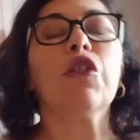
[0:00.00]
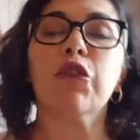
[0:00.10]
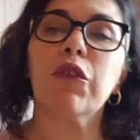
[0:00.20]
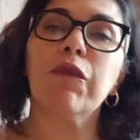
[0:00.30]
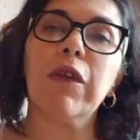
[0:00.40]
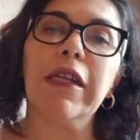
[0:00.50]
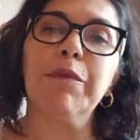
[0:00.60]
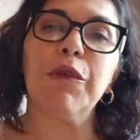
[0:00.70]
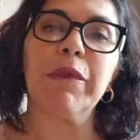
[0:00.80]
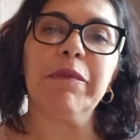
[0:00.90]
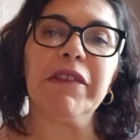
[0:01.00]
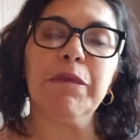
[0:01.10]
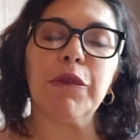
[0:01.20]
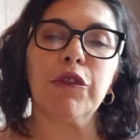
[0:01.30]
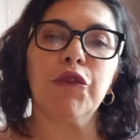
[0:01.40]
Donc voilà pour mes petits
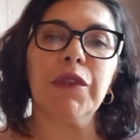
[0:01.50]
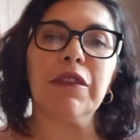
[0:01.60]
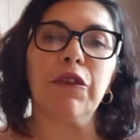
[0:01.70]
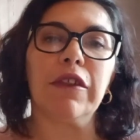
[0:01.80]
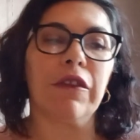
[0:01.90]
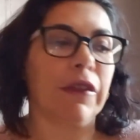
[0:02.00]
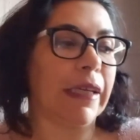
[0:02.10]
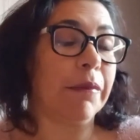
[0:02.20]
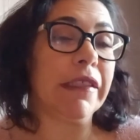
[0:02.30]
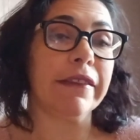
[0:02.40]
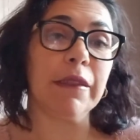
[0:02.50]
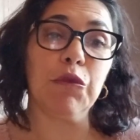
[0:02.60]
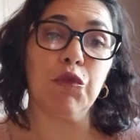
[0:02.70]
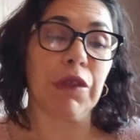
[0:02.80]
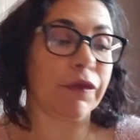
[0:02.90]
produits de la
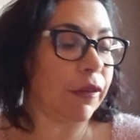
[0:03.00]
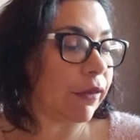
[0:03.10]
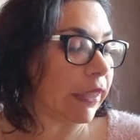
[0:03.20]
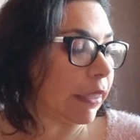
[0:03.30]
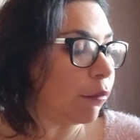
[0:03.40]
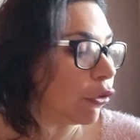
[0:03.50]
Blissime du mois de février.